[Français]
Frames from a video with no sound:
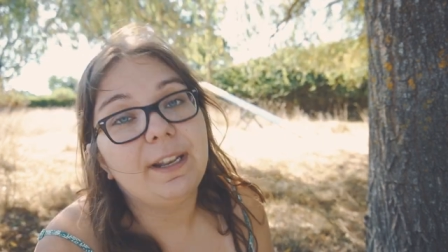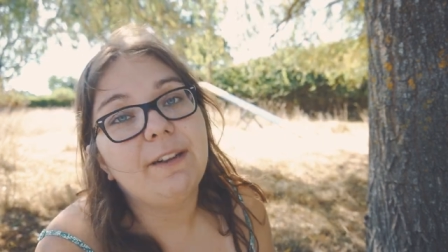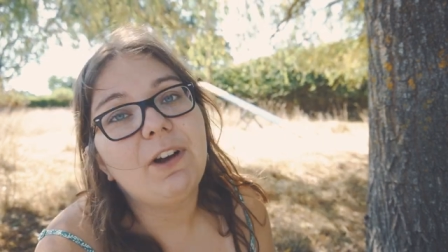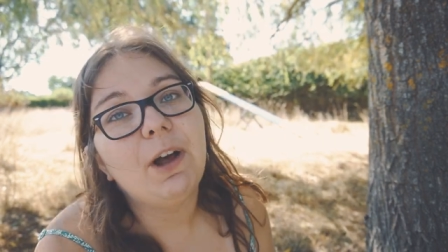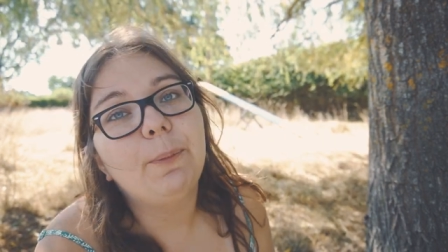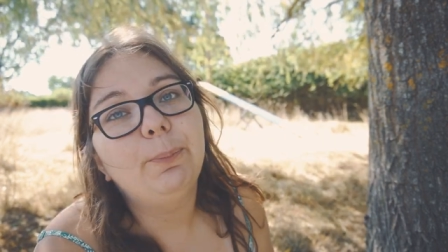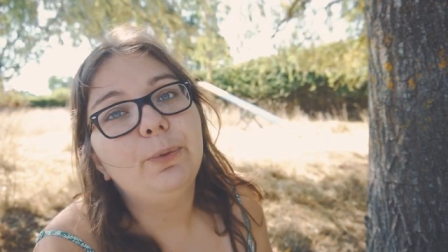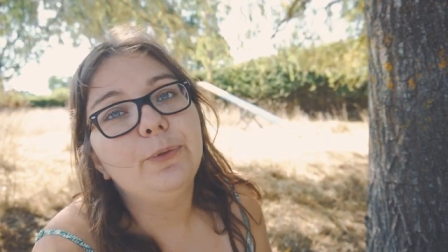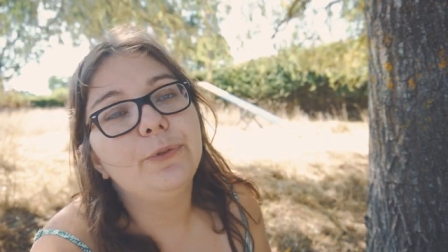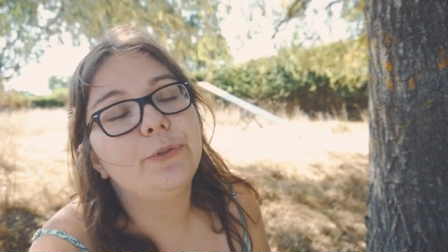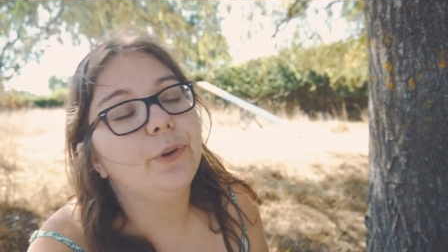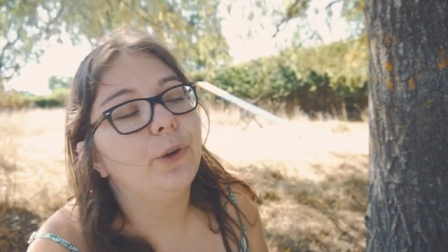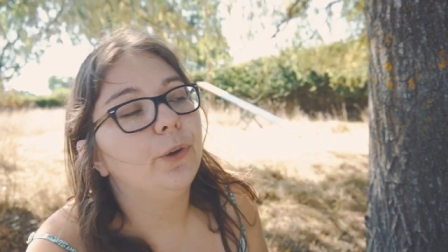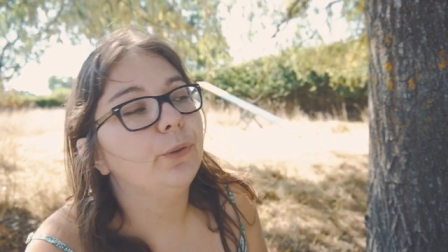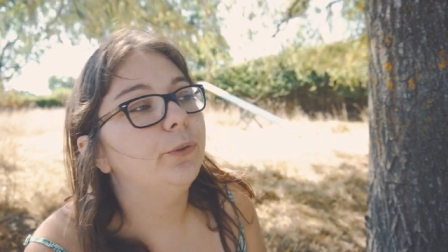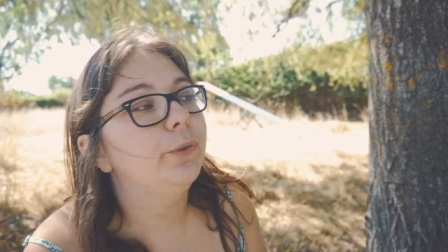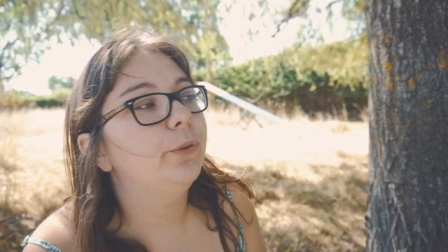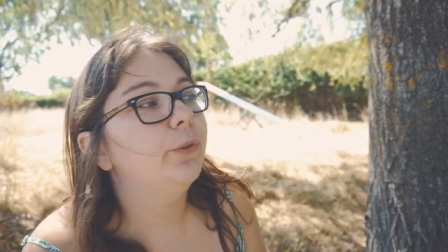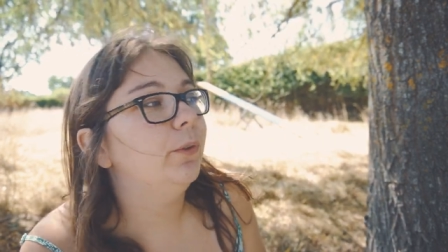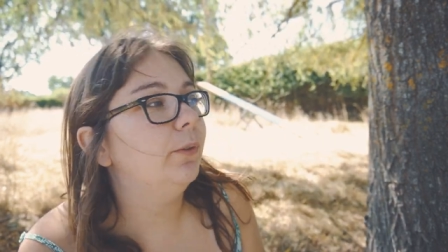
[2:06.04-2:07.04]
avoir
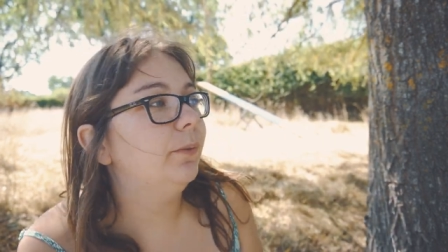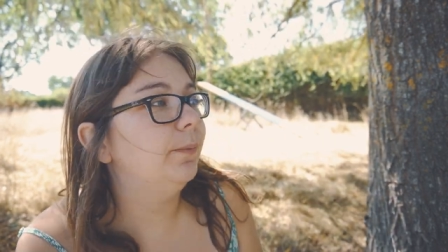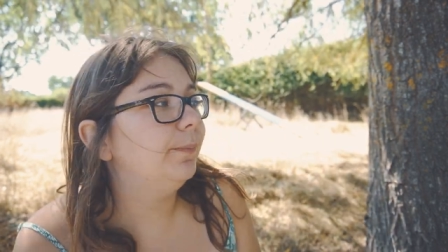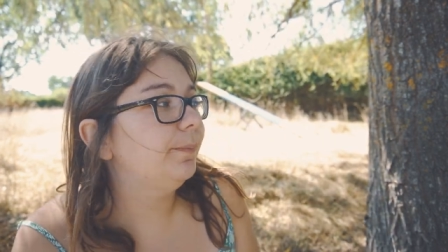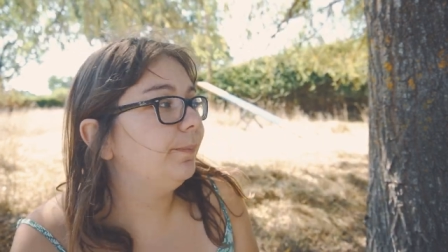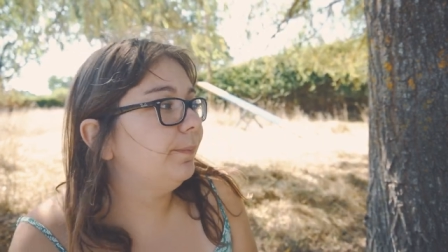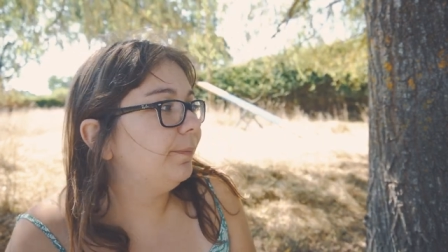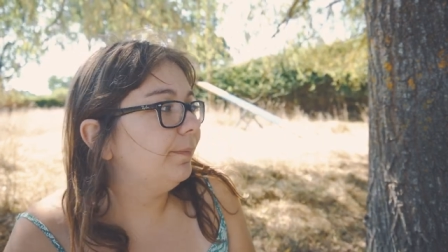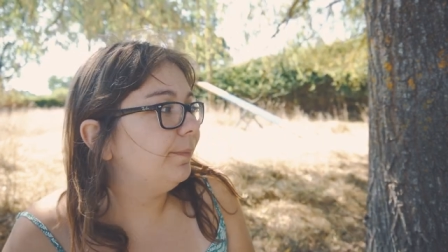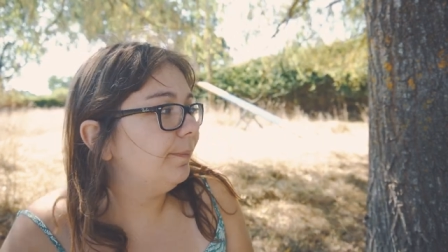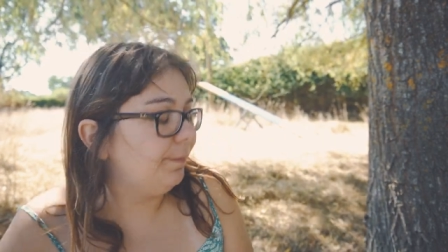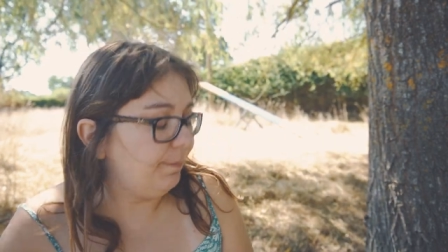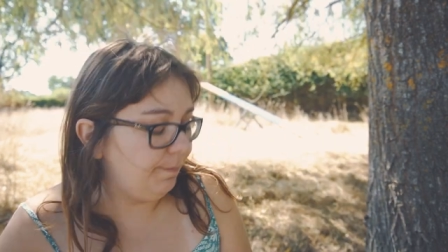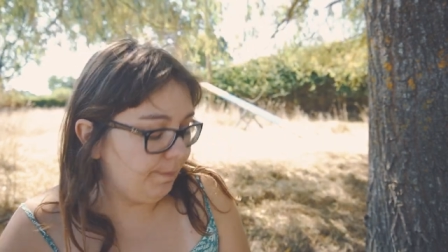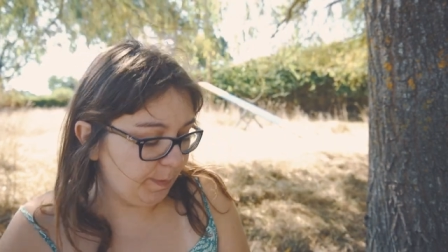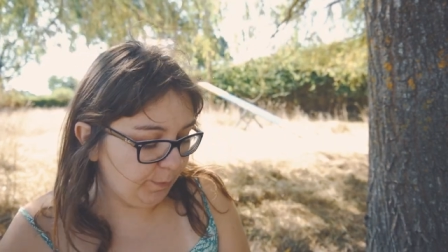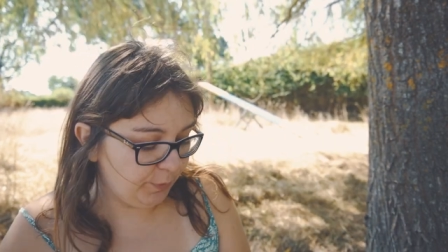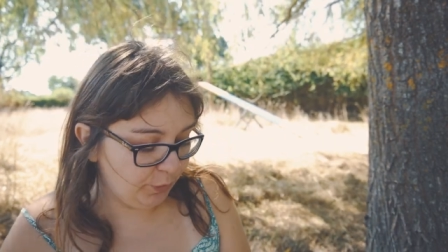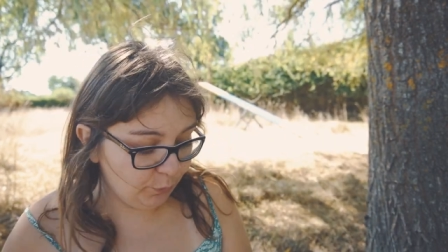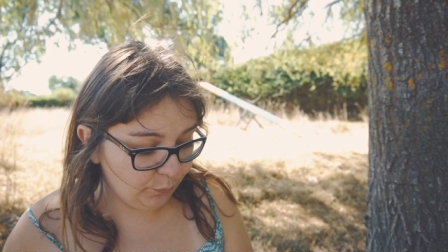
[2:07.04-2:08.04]
plusieurs dedans.
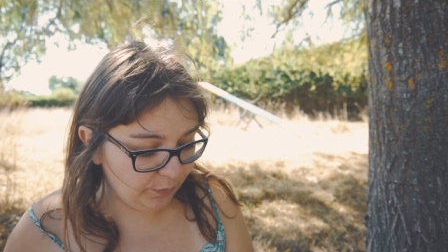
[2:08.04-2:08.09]
Même si